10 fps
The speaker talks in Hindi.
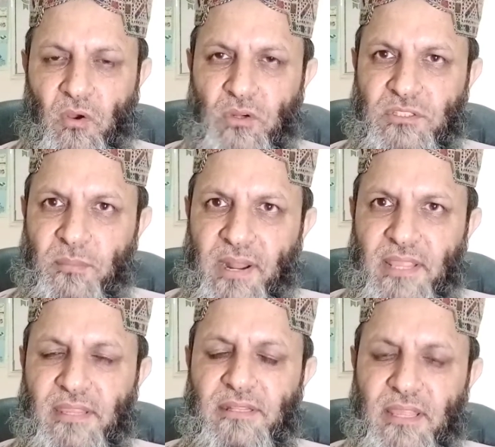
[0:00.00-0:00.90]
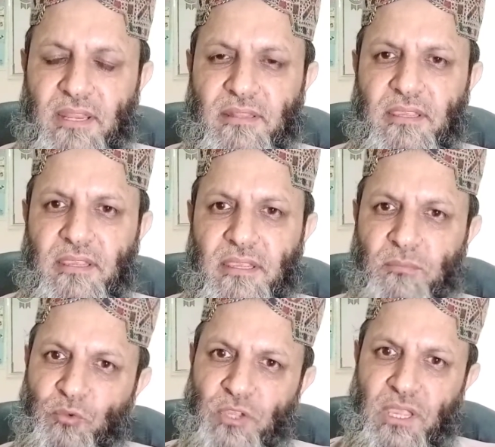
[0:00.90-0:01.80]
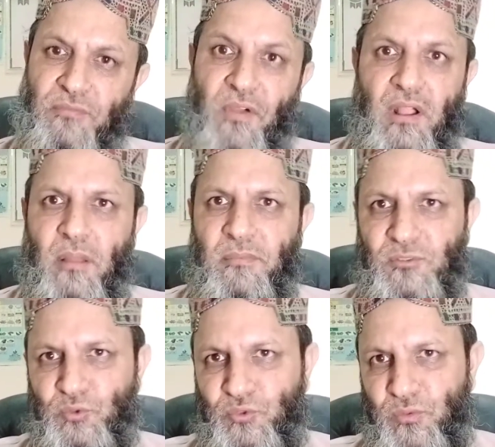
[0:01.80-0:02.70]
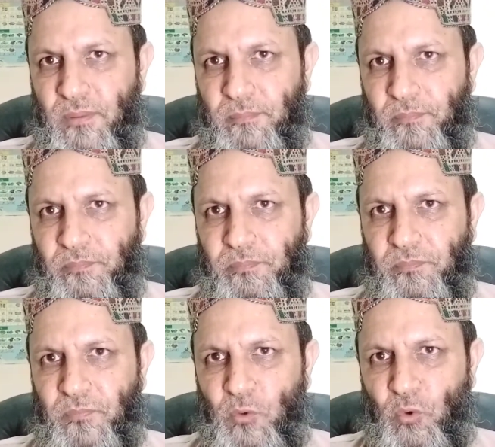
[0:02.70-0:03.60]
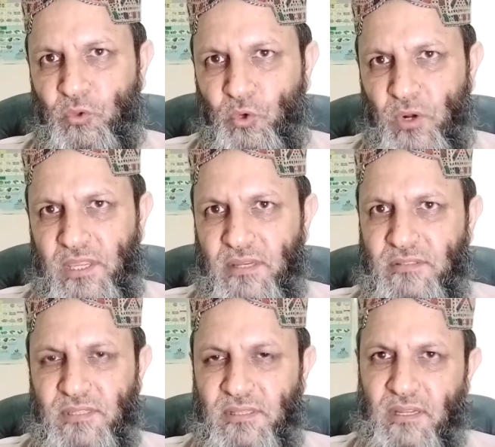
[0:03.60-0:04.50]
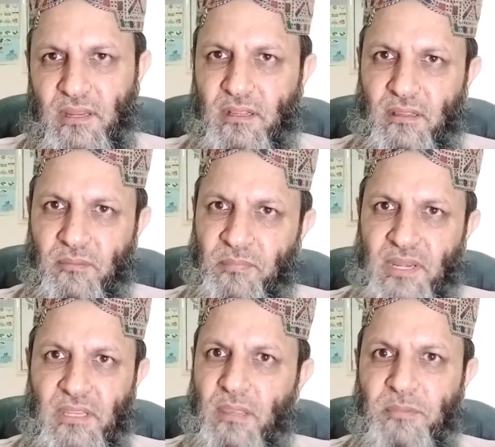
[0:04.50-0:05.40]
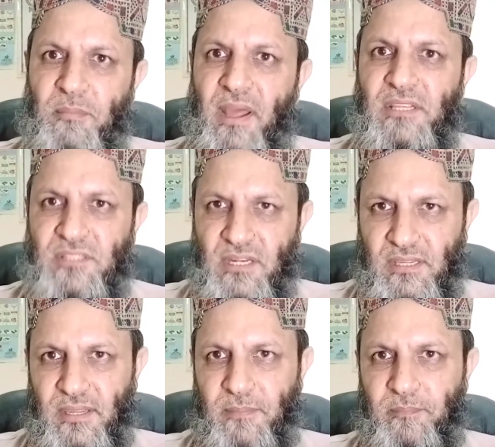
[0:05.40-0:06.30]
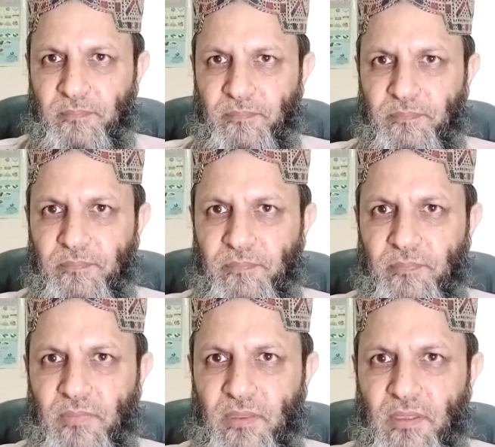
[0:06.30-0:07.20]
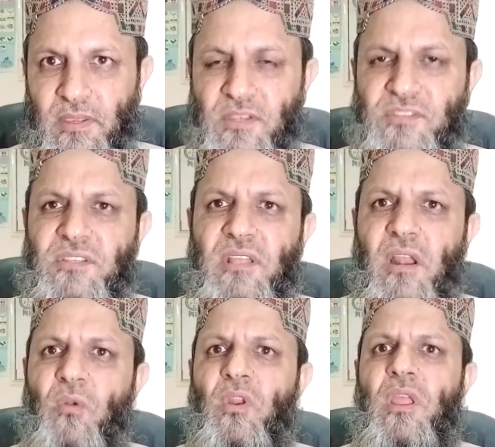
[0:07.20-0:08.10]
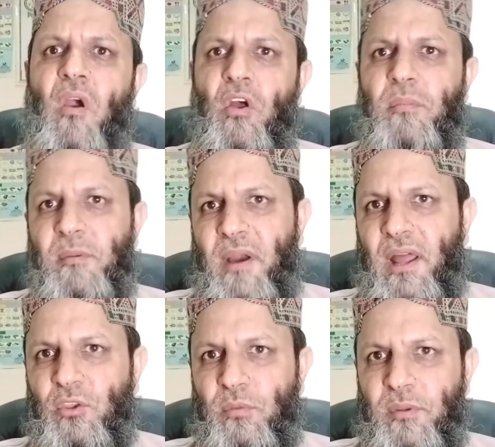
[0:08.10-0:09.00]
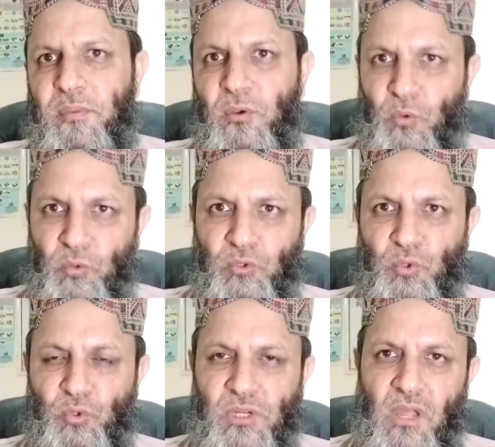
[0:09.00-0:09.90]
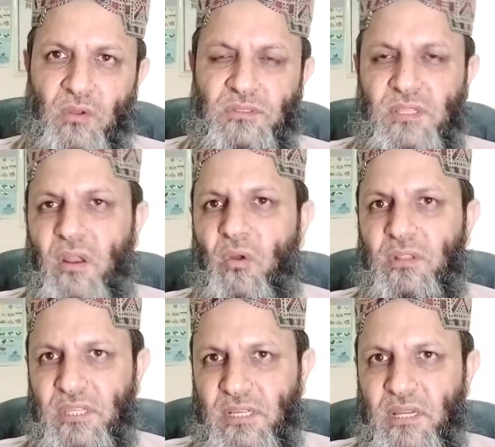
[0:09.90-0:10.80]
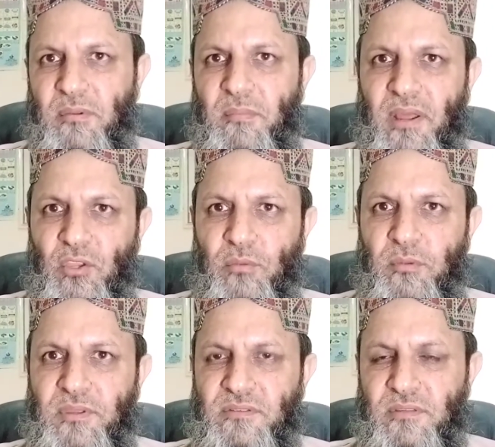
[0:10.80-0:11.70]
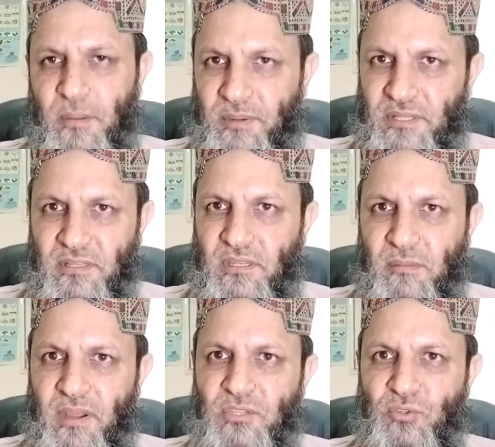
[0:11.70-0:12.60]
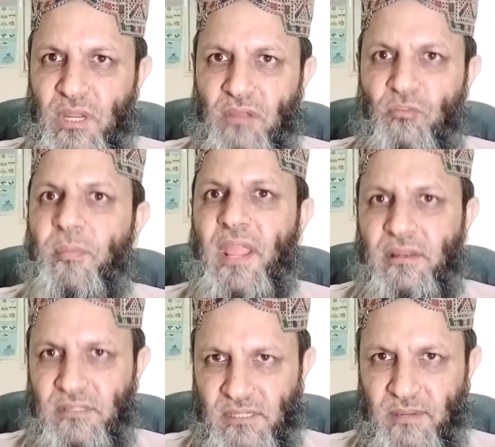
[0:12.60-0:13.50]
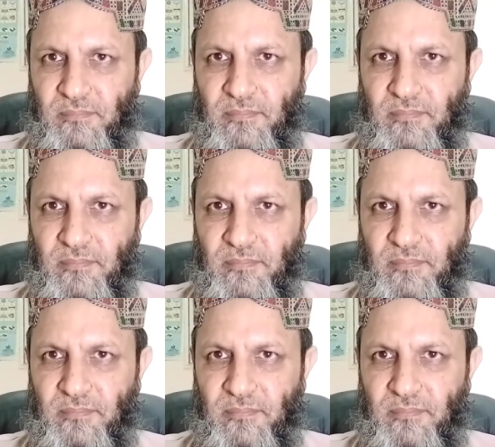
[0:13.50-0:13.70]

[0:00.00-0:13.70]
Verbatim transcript: और चबाने की देर थी कि मुझे इफाका महसूस हुआ और थोड़े ही अरसे तलक मेरी ये बीमारी चली गई इसी तरह उन्होंने और बीमारियों में भी खून थूकना और इस तरह और दीगर बीमारियों में भी अपने तजर्बात जो है ना वो बयान किए